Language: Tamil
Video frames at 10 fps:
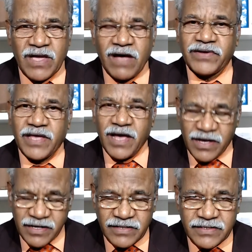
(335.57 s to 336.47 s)
அவரை
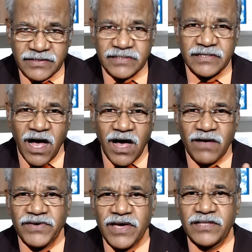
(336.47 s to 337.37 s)
ஆராதித்து
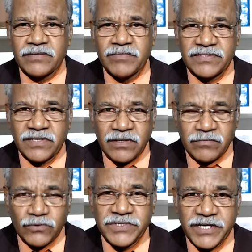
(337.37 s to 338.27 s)
ஆவி ஆத்மா சரீர்
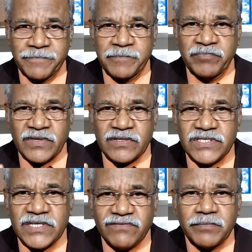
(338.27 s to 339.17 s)
மூன்றையும்
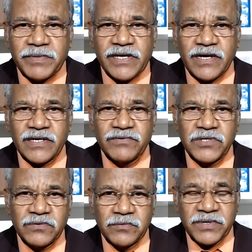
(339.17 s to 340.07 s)
ஜீவ பலியாக
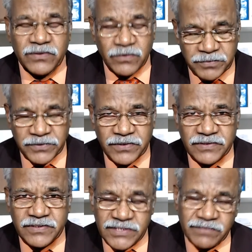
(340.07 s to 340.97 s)
ஒரு முன்பாக ஒப்பு
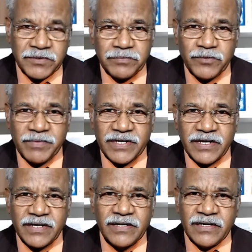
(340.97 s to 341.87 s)
கொடுத்து
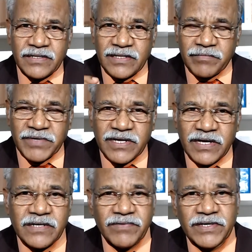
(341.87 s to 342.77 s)
ஜீவிப்போமானால்
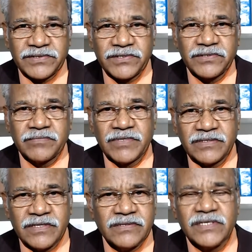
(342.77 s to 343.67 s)
நமக்காக வைத்திருக்கும்
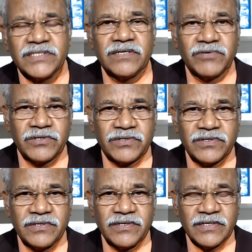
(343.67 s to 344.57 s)
அந்த நித்திய
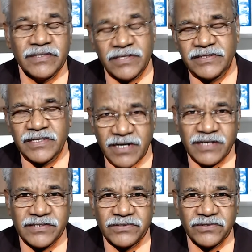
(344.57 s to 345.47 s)
ஜீவனுக்குள் நித்திய
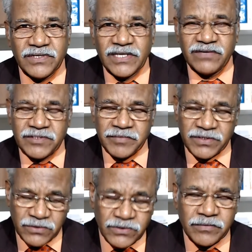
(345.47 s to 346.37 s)
ராஜ்யத்துக்குள்
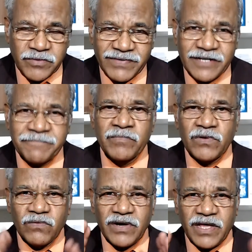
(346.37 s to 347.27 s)
தேவன்மை கொண்டு போவார்
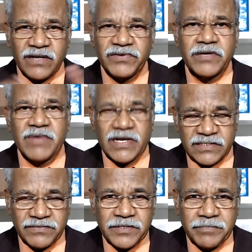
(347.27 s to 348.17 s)
உங்கள் அனைவரையும்
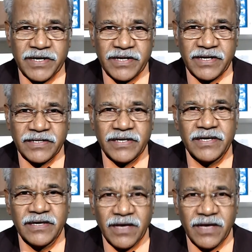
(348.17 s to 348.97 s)
ஆசிர்வதிப்பாராக